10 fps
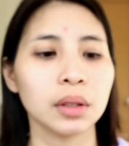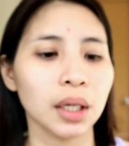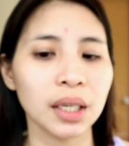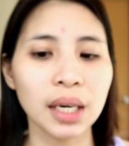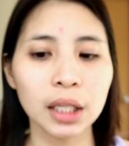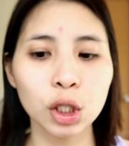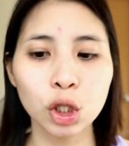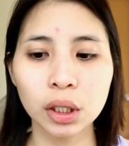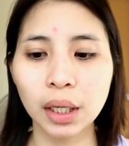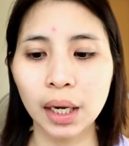Try na natin
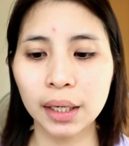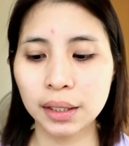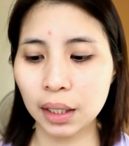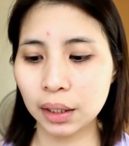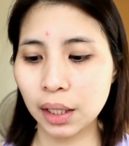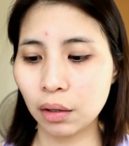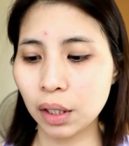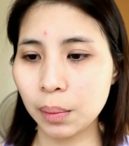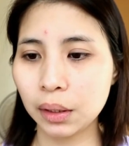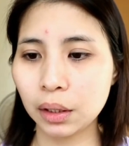siya dahil excited na
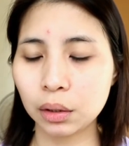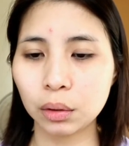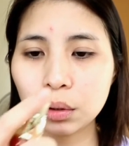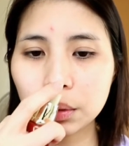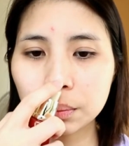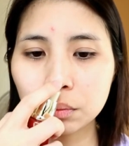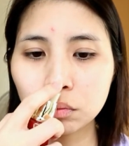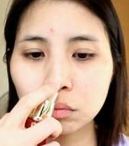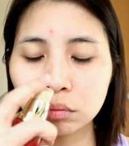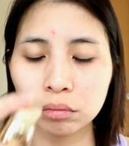akong gamitin to.
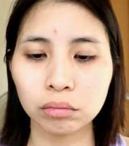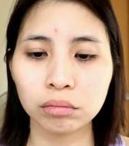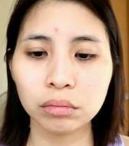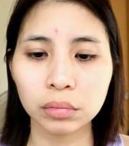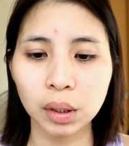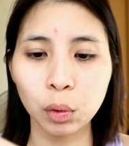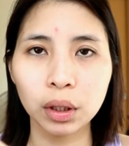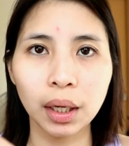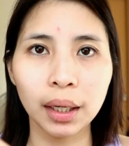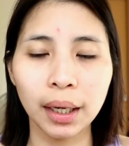Hmm,
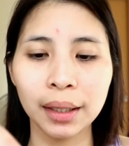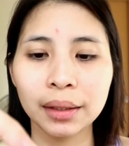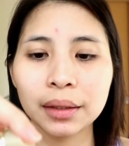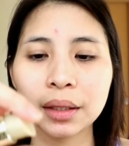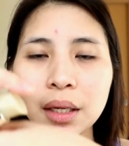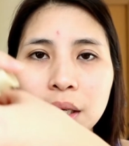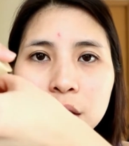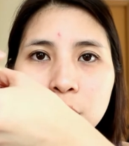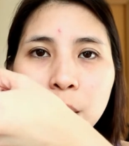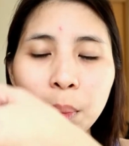talaga.
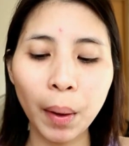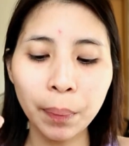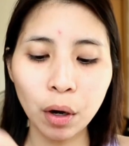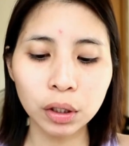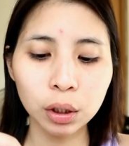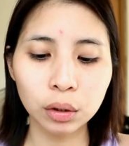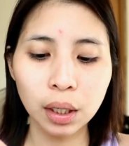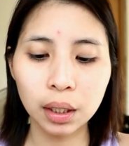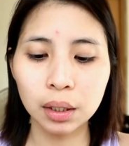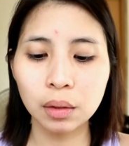So, magpapamp ako dito
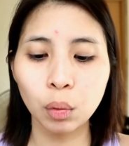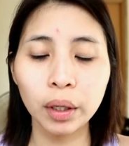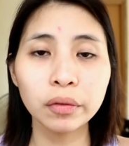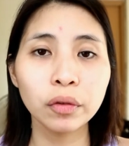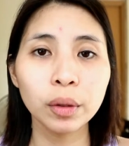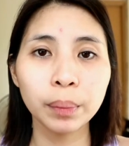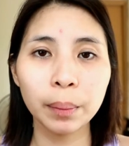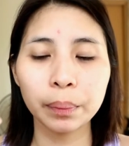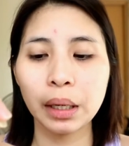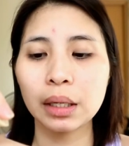ng one full
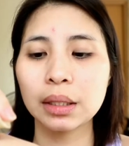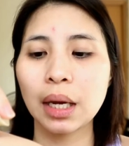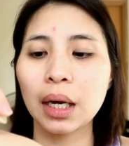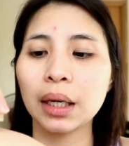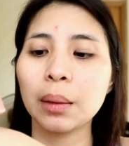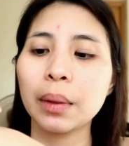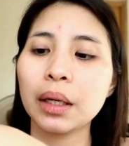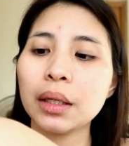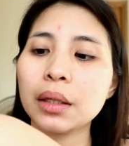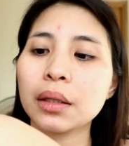pump lang sa aking kamay.